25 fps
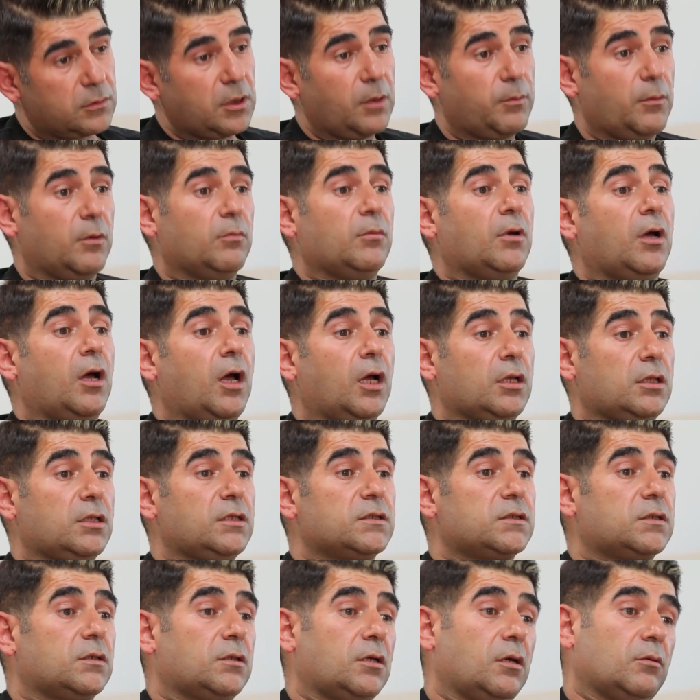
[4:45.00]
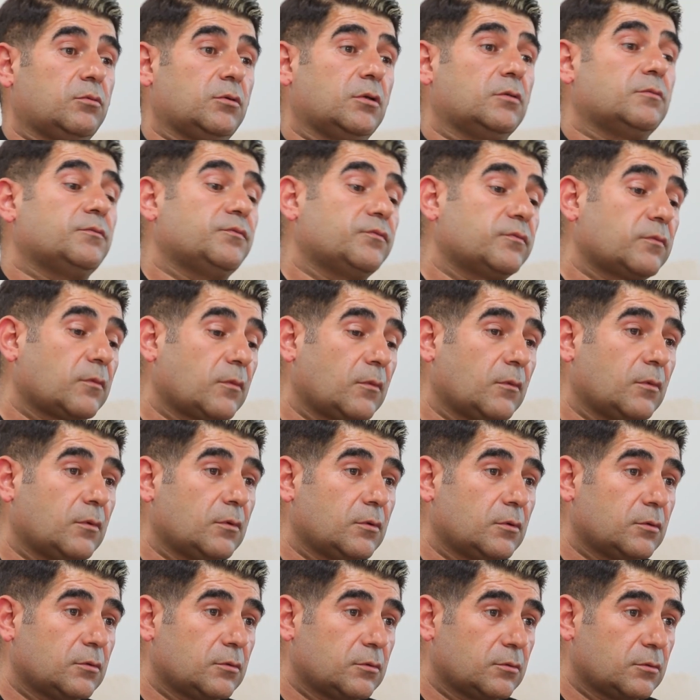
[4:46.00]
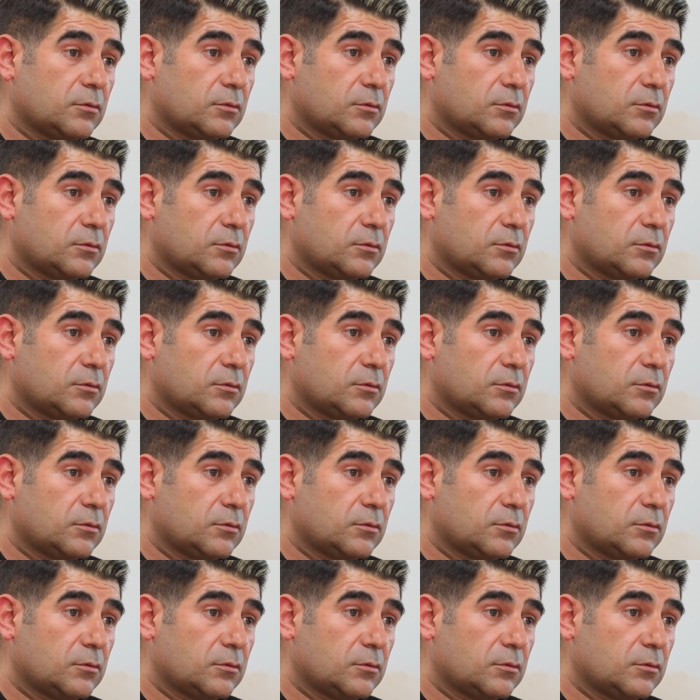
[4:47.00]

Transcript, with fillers: Ve Tamam, sürekli bunu söylemen açıkçası ben